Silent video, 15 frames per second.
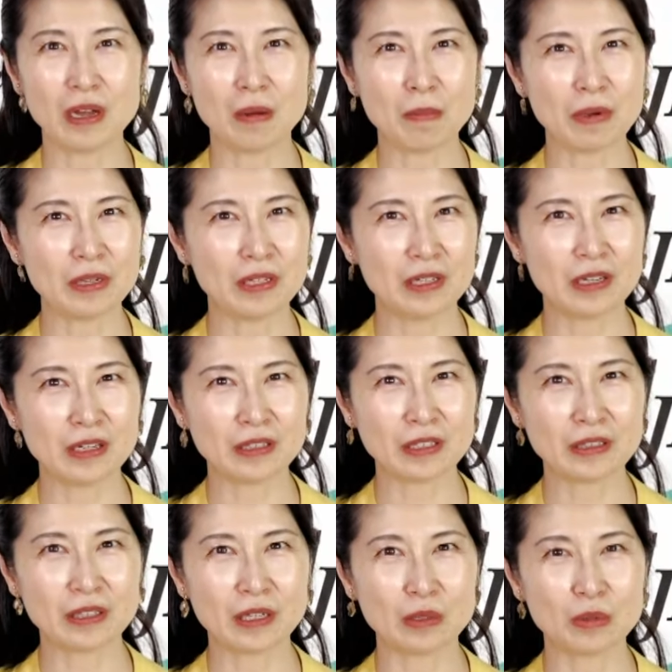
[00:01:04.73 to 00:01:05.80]
あんまり日が当
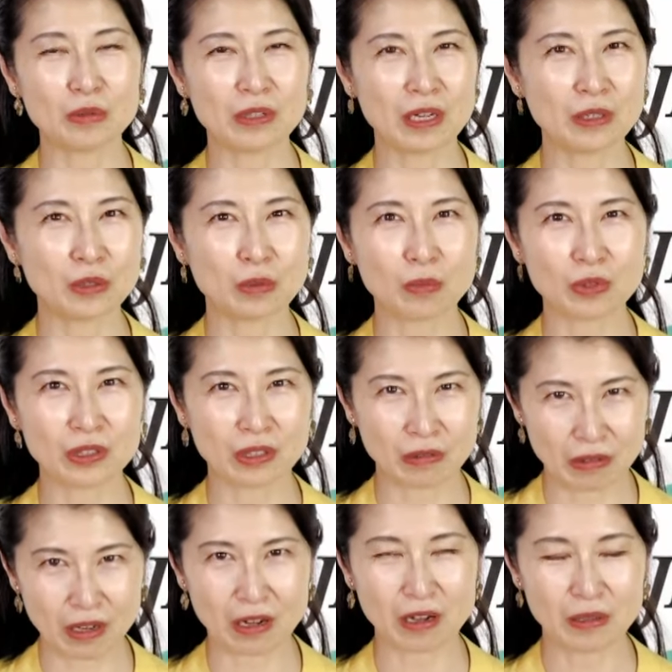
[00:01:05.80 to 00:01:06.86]
たったら良くないと思ったの
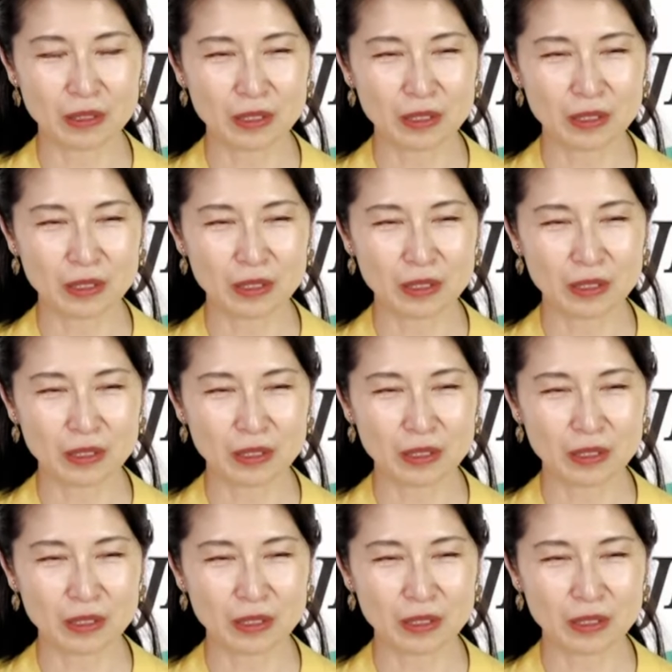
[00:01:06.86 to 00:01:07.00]
か。